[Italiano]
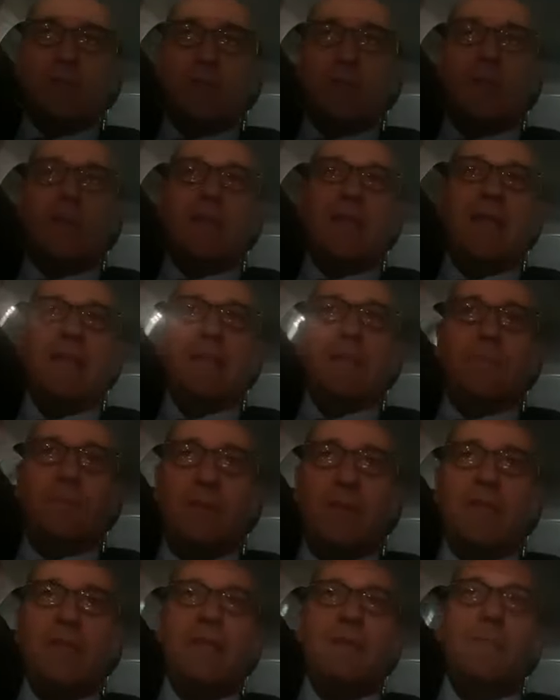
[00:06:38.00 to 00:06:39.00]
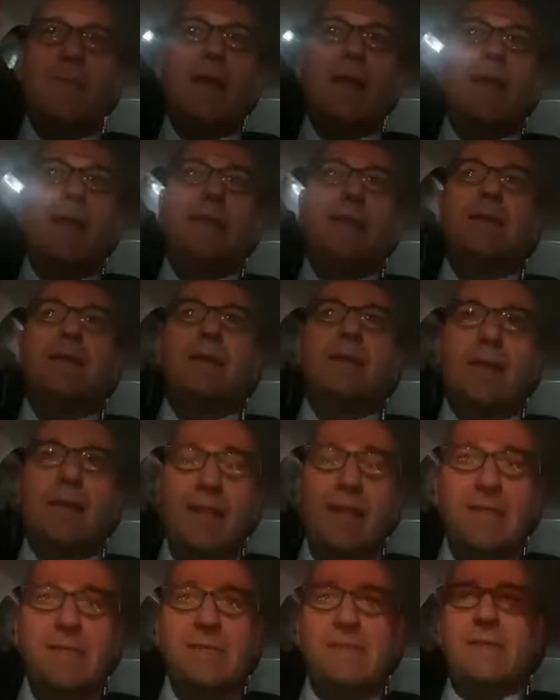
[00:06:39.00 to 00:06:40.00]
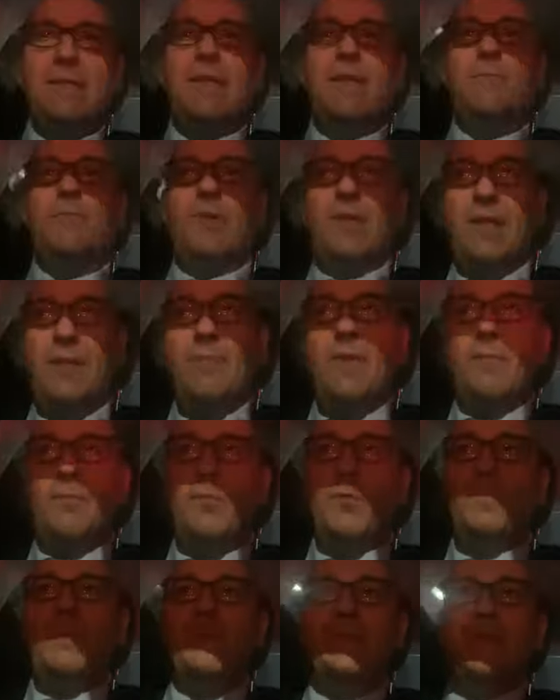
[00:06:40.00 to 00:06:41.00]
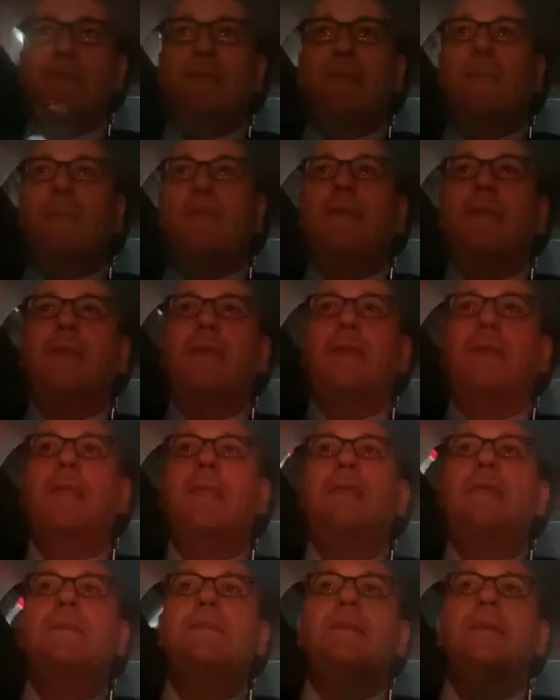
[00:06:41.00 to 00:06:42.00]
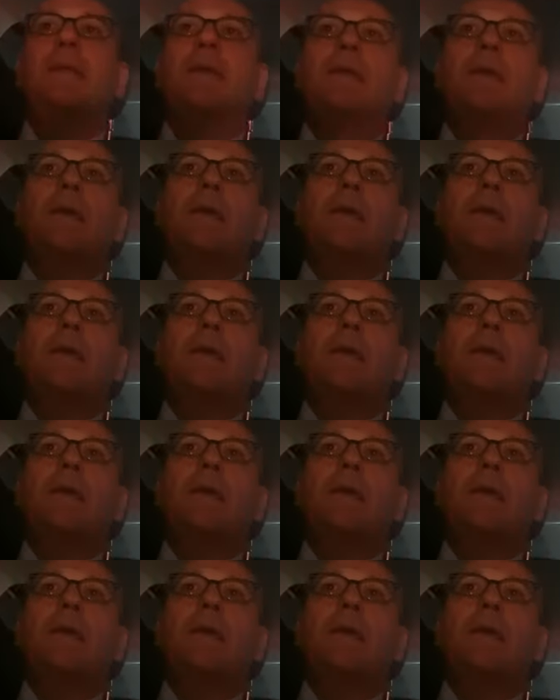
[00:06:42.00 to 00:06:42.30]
che sono andati prima in crisi, prima e più pesantemente in crisi,